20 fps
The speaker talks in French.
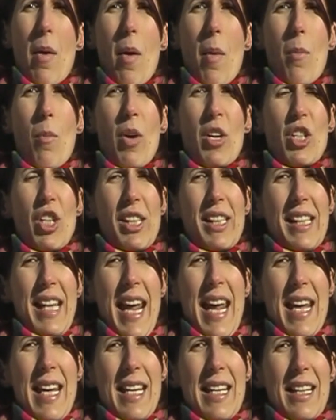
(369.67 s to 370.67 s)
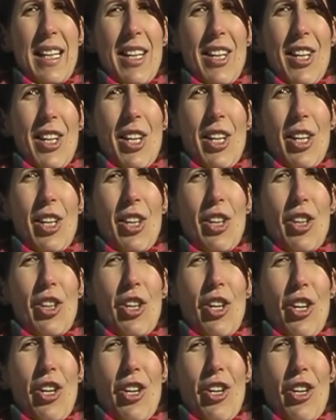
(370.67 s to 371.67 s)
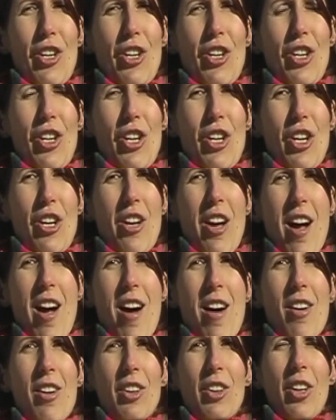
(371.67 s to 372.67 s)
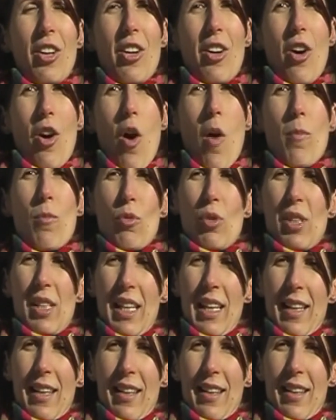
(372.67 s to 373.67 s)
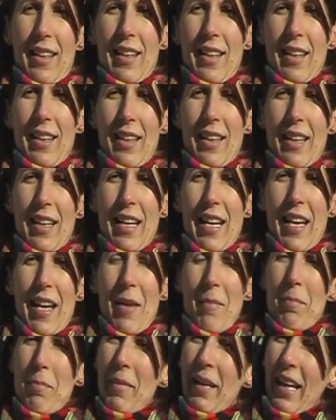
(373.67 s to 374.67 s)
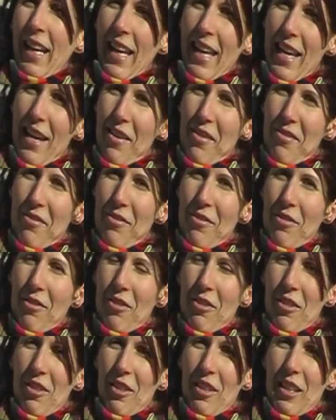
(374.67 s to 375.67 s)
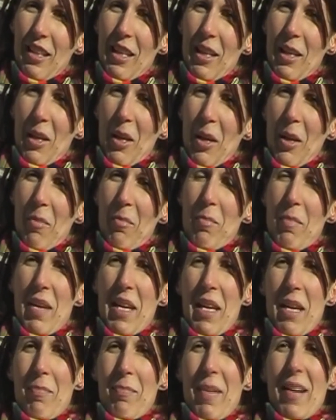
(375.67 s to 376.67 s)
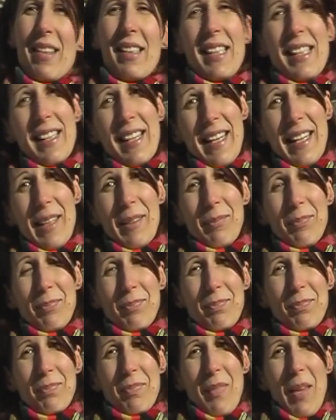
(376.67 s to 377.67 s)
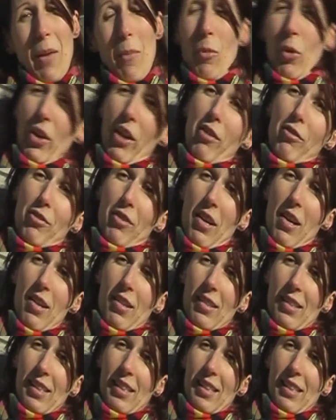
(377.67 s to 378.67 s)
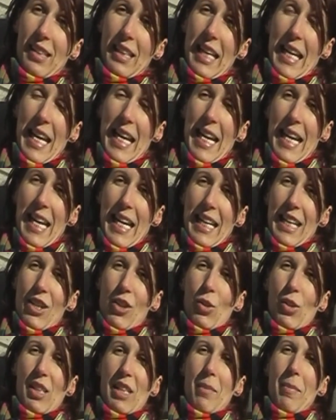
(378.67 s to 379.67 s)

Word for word: Moi, j'essaye de rendre en musique mes rêves, mes pensées, mon enfance, des choses qui